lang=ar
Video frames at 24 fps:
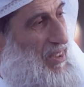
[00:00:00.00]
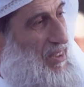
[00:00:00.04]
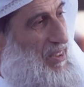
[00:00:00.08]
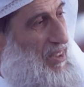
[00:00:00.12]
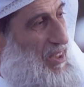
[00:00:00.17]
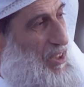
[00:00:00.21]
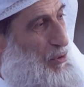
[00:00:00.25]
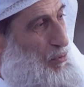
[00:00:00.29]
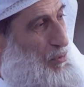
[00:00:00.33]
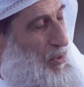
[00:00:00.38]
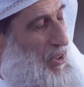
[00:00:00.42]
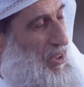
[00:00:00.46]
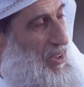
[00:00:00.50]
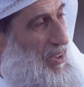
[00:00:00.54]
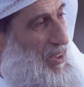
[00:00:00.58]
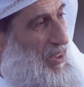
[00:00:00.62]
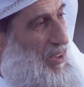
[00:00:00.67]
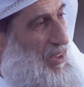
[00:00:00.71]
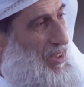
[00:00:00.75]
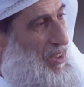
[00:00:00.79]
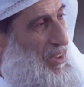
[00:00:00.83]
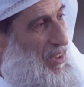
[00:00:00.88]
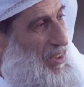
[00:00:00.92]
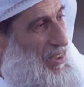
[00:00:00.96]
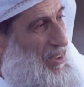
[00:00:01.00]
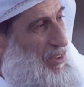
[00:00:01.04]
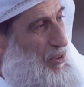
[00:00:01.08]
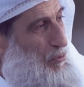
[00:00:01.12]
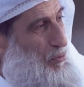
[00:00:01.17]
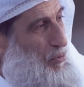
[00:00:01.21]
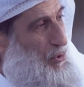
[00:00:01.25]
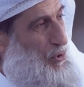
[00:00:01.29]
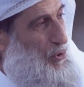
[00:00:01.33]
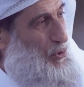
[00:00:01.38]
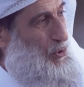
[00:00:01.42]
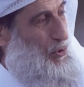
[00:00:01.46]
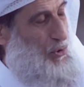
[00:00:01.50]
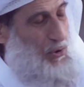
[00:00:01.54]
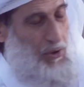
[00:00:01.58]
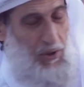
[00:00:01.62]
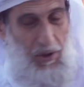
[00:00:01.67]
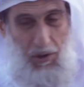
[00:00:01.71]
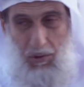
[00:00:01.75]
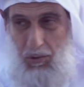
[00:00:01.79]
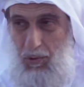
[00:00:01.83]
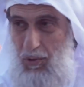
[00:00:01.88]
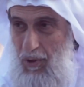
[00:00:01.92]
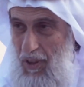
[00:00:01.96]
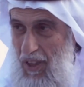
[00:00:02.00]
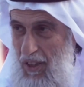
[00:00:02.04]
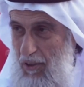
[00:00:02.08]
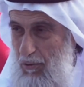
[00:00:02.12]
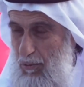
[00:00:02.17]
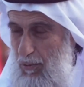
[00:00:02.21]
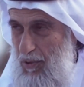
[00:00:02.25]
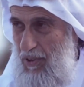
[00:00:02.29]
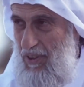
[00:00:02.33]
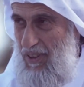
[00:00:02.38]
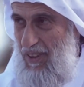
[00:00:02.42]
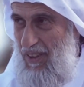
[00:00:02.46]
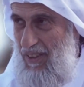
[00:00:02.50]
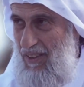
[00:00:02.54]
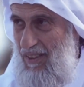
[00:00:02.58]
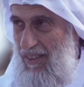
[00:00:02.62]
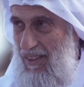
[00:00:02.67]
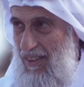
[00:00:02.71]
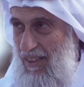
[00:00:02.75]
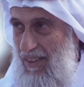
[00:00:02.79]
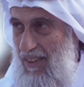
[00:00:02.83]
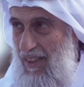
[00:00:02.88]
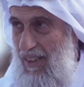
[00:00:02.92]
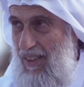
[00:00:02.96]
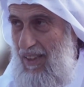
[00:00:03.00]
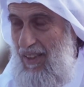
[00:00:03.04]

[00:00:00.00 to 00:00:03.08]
يعني ما يمسكونك ويعذبونك اكثر